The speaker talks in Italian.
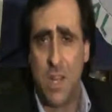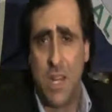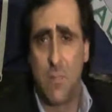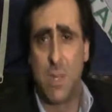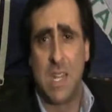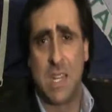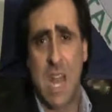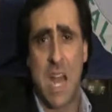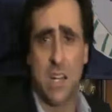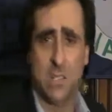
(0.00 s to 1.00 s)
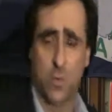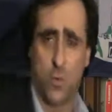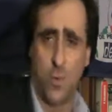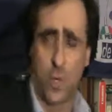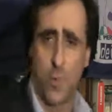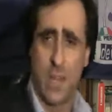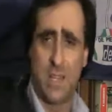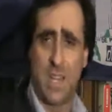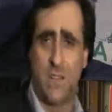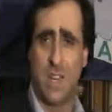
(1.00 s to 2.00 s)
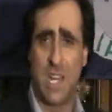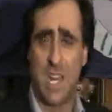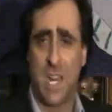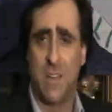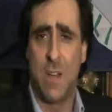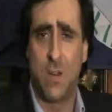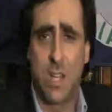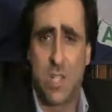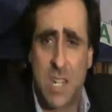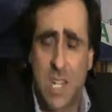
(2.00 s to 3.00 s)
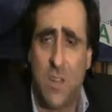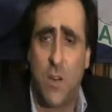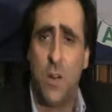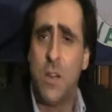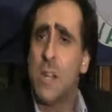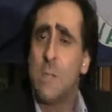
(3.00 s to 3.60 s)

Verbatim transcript: le modalità su cui come intervenire a livello legislativo,